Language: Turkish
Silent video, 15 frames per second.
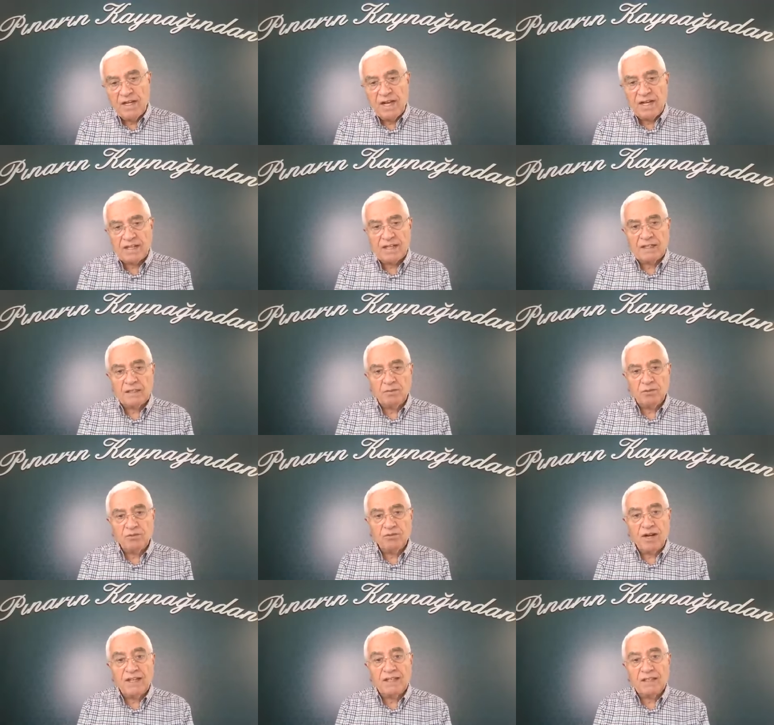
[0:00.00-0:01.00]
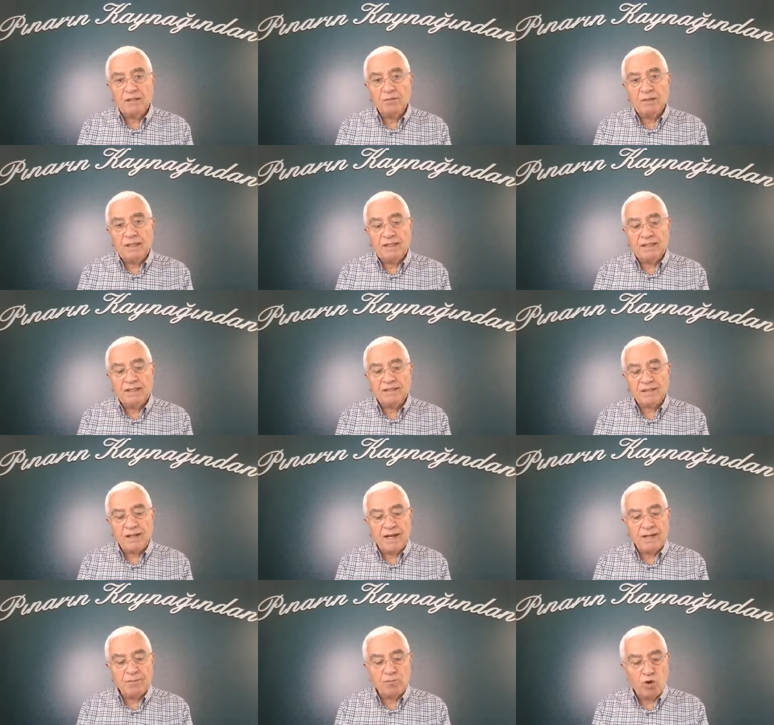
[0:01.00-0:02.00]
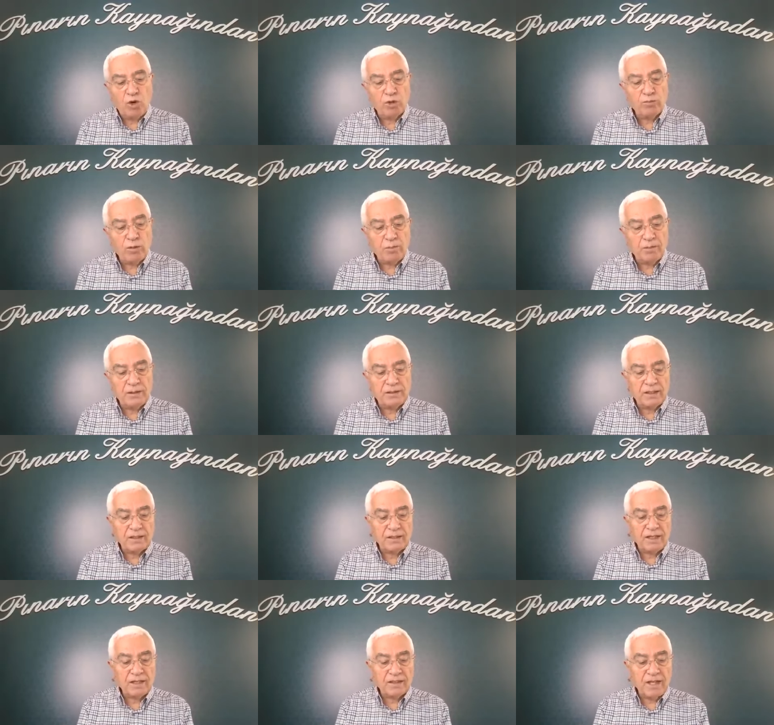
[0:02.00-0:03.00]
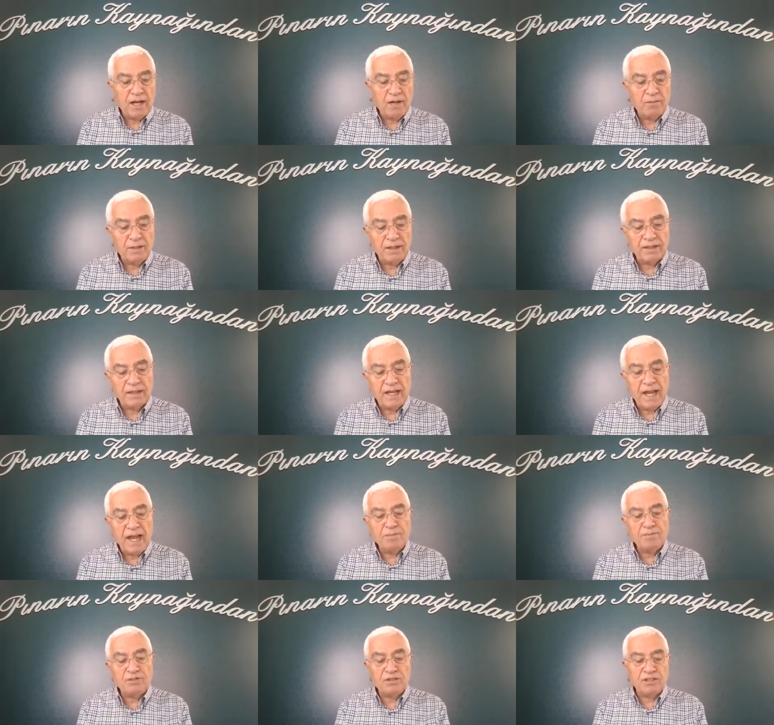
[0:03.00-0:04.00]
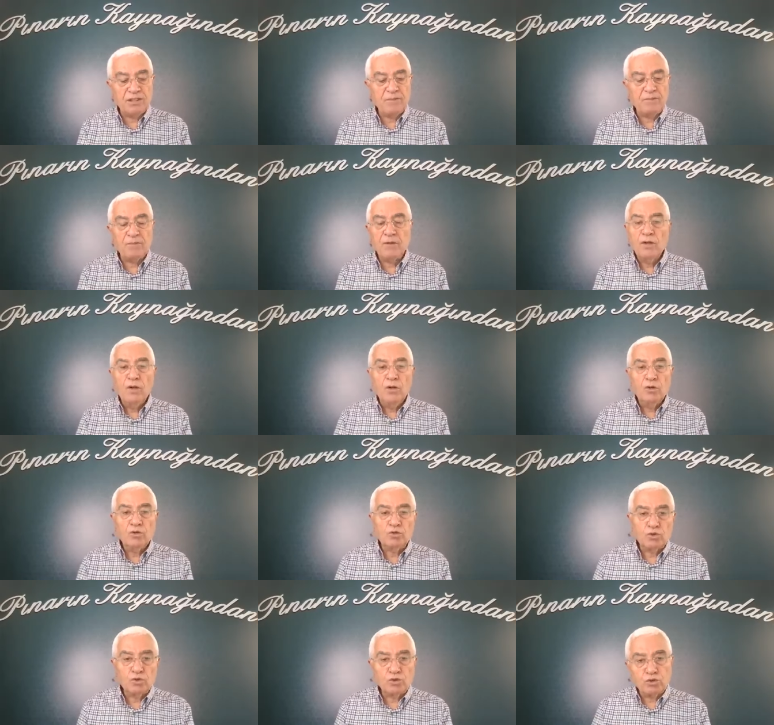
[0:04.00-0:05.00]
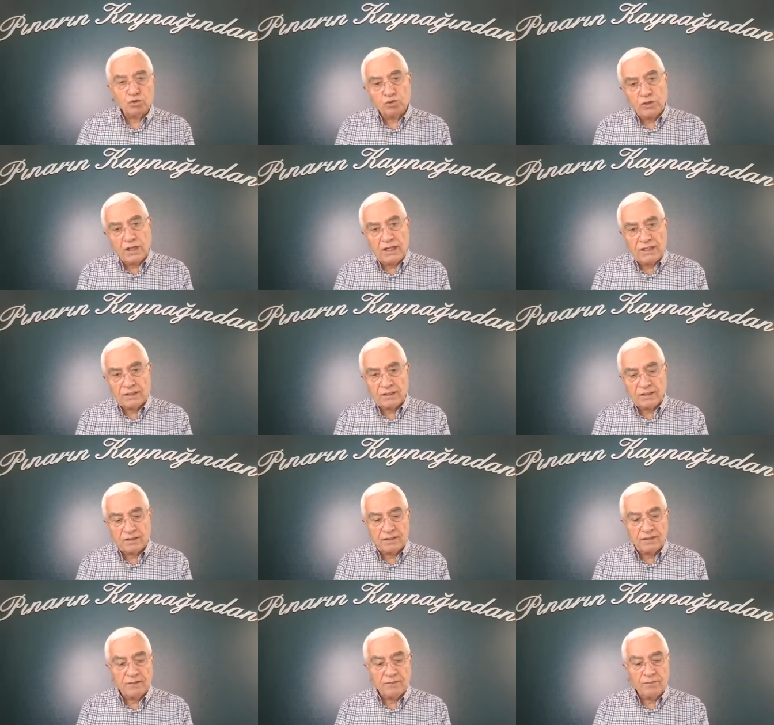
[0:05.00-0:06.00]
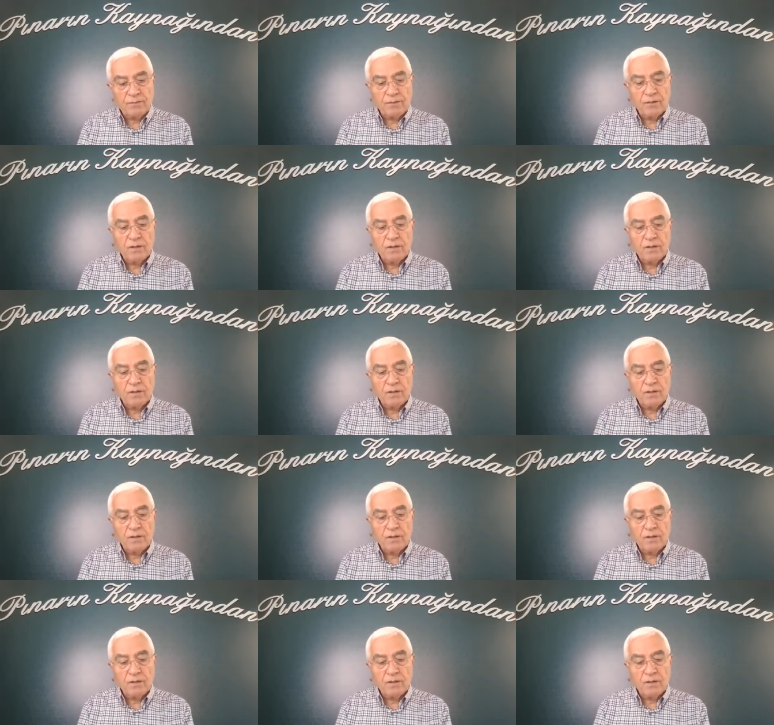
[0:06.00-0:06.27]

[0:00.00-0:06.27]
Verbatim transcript: herhangi bir vahiy bilgiye sahip olmamalarına rağmen hepsi Nuh şurada yaşadı,